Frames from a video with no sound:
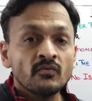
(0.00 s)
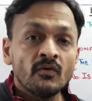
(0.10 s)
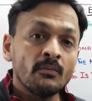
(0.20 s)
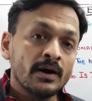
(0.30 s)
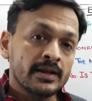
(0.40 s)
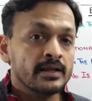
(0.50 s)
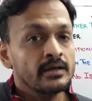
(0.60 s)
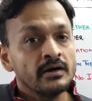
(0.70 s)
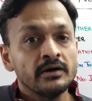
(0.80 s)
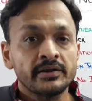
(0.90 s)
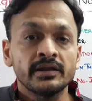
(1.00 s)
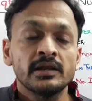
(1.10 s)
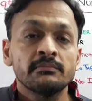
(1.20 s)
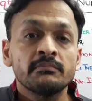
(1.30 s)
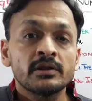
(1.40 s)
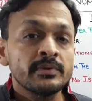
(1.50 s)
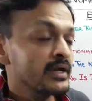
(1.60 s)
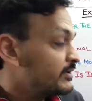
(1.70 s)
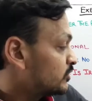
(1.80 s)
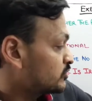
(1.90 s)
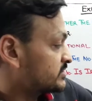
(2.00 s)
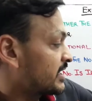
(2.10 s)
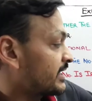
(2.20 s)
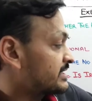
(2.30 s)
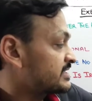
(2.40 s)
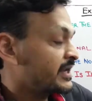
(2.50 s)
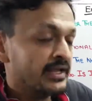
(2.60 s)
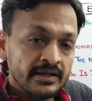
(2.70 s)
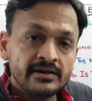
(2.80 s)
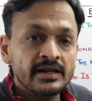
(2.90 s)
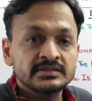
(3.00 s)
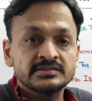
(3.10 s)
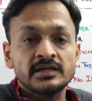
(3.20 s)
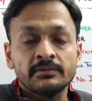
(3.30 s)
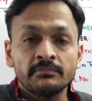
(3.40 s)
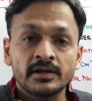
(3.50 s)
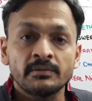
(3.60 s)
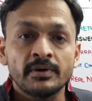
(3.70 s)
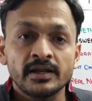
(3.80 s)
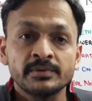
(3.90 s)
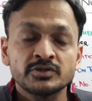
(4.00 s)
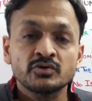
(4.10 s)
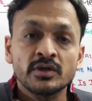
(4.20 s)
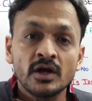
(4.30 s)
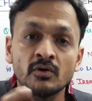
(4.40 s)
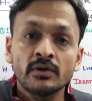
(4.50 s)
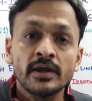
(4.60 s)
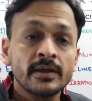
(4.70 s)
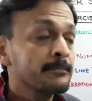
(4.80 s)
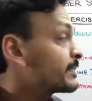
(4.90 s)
वो हमारे रियल नंबर भी है तो सारे के सारे इेशनल नंबर हमारे बच्चों क्या होंगे